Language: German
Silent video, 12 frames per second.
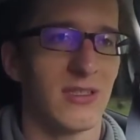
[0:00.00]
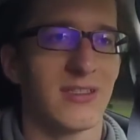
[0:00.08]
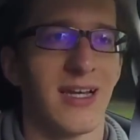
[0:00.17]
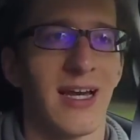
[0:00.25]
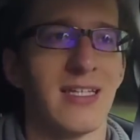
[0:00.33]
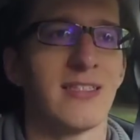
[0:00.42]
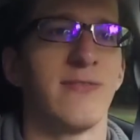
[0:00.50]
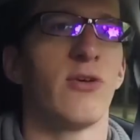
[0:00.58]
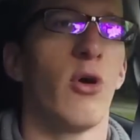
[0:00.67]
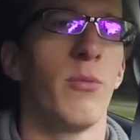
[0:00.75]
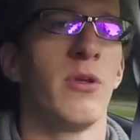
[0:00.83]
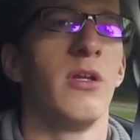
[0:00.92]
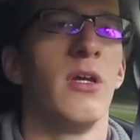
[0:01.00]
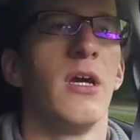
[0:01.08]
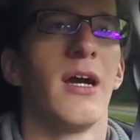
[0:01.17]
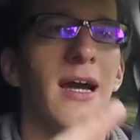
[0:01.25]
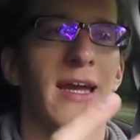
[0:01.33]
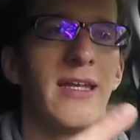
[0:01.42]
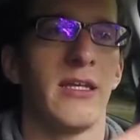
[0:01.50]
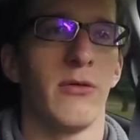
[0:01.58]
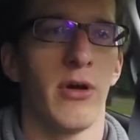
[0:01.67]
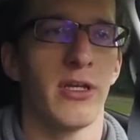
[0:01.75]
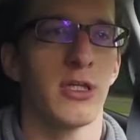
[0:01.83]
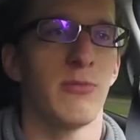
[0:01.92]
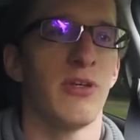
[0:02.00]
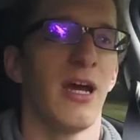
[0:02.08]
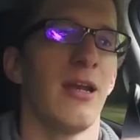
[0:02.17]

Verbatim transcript: Das heißt, wir kommen rein theoretisch mit